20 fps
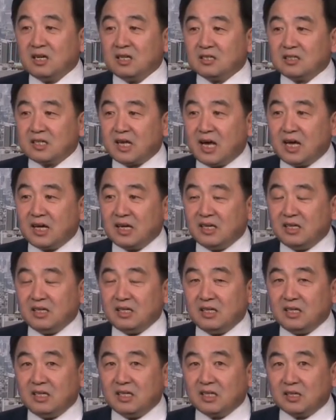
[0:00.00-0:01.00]
在
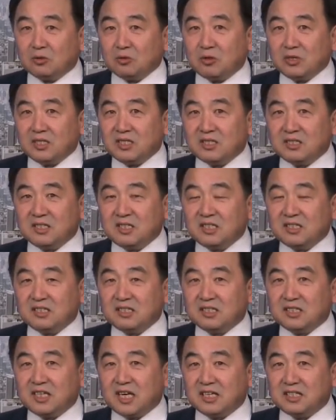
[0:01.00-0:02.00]
一个多星期
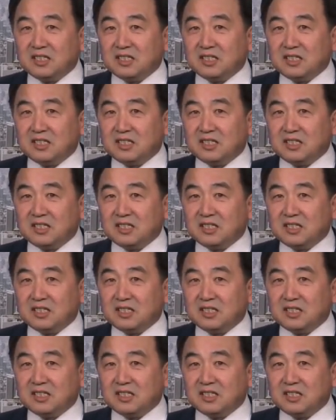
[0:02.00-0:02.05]
之前，